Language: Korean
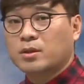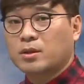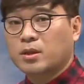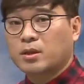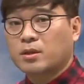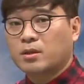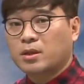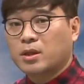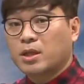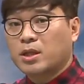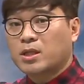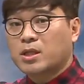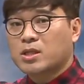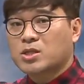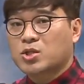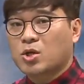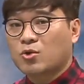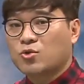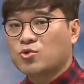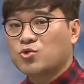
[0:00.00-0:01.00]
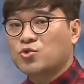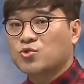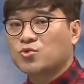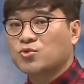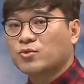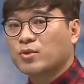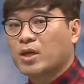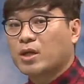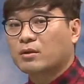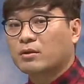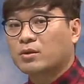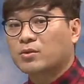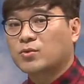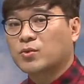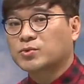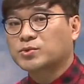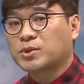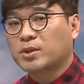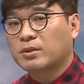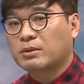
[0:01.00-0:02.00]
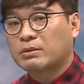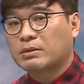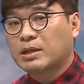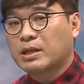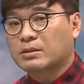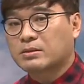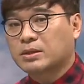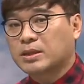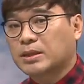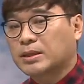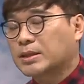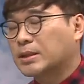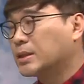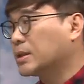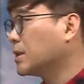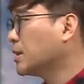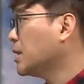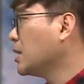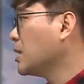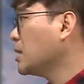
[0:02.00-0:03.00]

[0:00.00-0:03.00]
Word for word: 이런 읽기 전중후의 그런 독서 이론을 가져다가